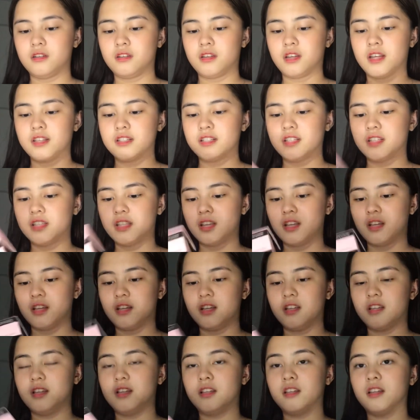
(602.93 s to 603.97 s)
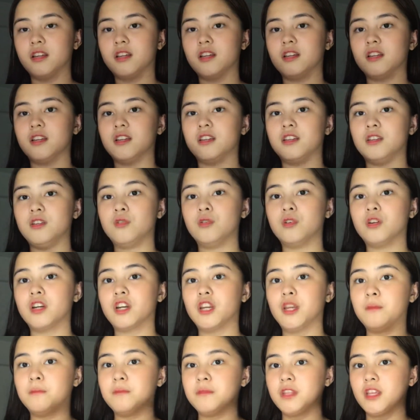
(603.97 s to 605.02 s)
Kasi na, yung
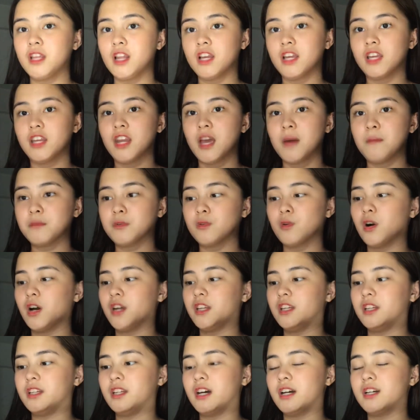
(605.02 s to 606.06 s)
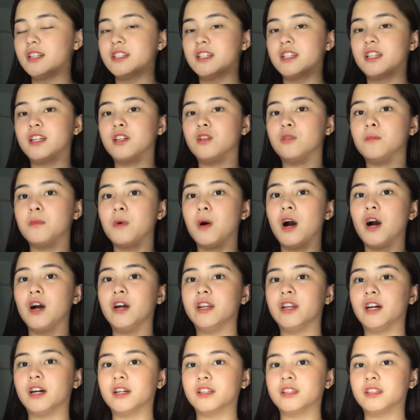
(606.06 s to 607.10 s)
cream nila ginamit ko kanina kasi naggumawa
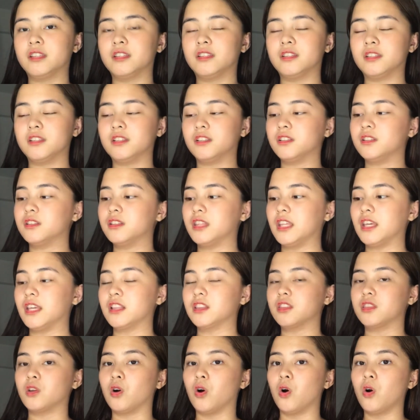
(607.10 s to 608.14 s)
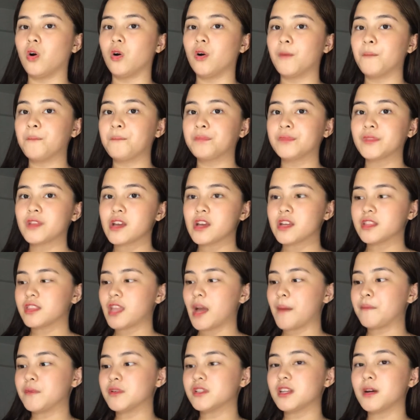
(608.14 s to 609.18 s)
ka ng TikTok.
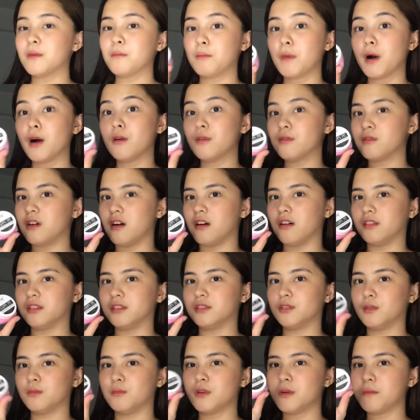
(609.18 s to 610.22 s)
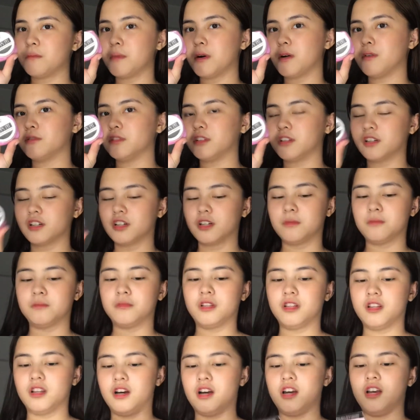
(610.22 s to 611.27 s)
Tapos ang bango guys, sobrang bango ng cream
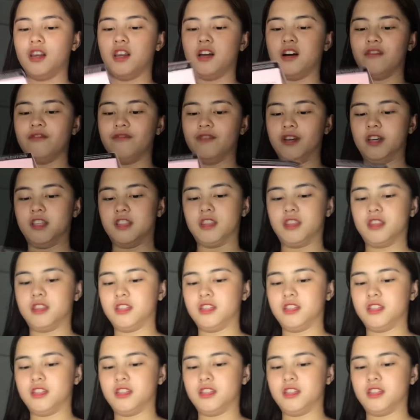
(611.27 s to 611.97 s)
nila. I love it.